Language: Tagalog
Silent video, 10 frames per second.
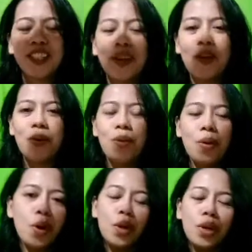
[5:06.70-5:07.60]
So,
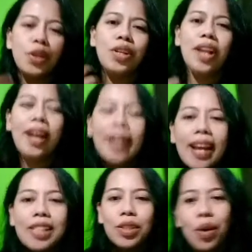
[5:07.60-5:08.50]
yun lang
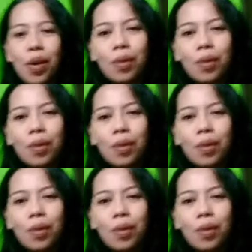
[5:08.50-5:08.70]
guys.